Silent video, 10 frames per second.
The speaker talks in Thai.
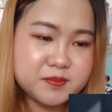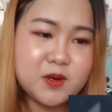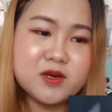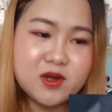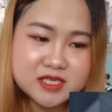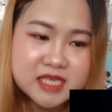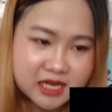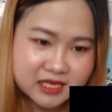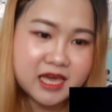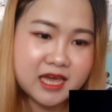จะเป็นคนเดียวที่
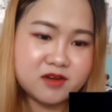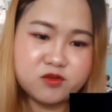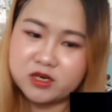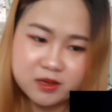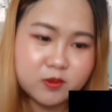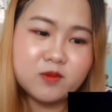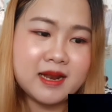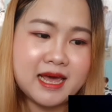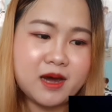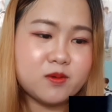ใส่กางเกงฝนเคยพูด
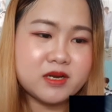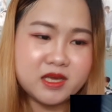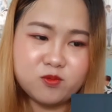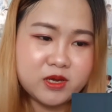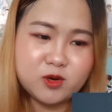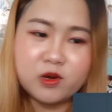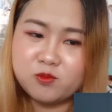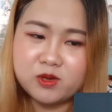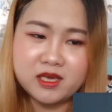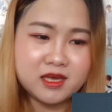ไว้แล้ว ใน MV ทุก
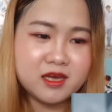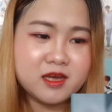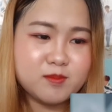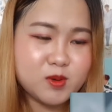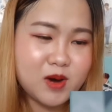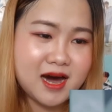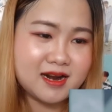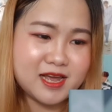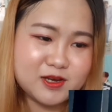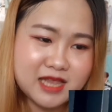MV ไม่ว่า
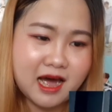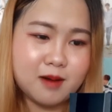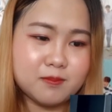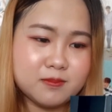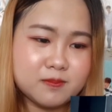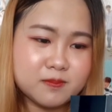อะไรก็ตาม